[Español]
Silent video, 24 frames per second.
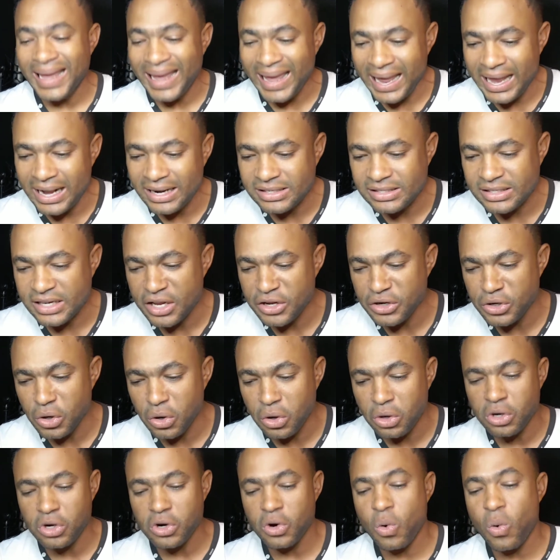el
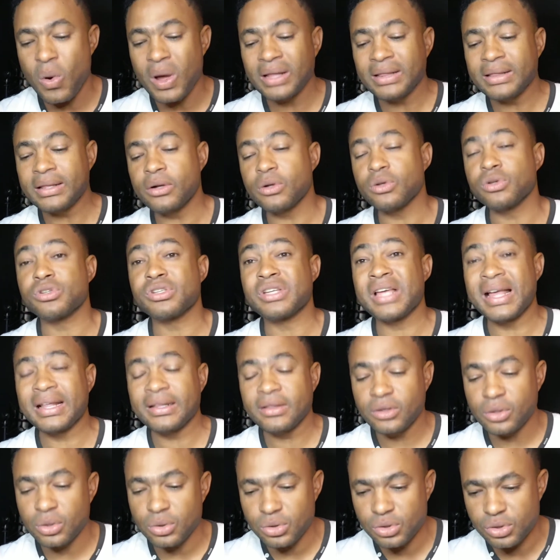señor Juan de los
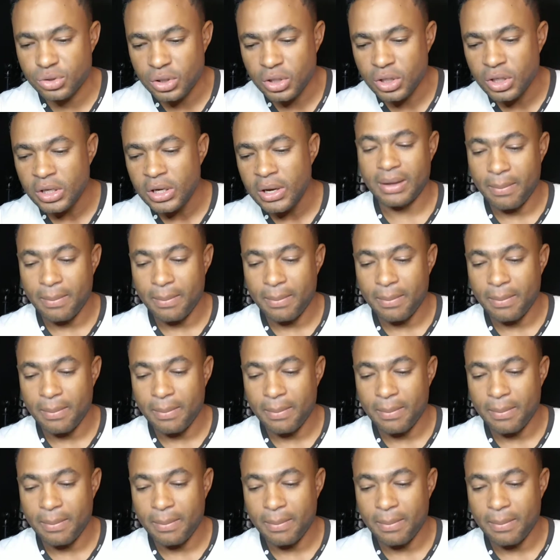Santos,